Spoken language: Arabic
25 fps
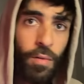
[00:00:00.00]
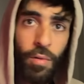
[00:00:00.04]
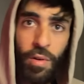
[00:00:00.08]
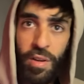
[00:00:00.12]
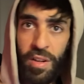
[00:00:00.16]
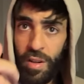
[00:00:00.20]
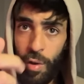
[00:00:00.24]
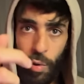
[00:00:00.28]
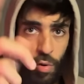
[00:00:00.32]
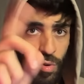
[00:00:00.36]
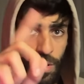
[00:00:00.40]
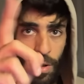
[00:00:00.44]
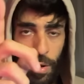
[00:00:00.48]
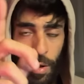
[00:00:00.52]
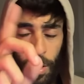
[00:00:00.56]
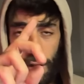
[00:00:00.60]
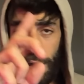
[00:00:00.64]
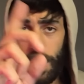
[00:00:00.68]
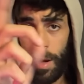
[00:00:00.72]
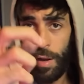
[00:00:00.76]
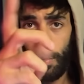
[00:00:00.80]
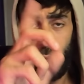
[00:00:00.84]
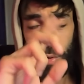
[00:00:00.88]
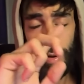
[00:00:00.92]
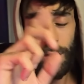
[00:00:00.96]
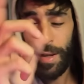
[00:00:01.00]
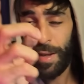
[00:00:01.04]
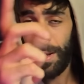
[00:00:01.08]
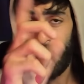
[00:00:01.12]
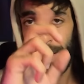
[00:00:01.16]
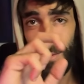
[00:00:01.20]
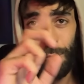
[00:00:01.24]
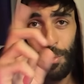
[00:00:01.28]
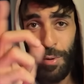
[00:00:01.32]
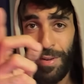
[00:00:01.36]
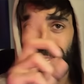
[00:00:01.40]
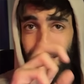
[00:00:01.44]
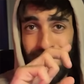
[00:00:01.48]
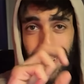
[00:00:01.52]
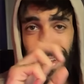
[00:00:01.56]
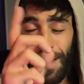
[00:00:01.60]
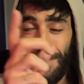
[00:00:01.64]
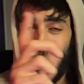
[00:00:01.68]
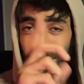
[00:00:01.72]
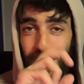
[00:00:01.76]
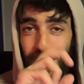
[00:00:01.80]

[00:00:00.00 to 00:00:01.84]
كاين ولكن الويسكي راه ما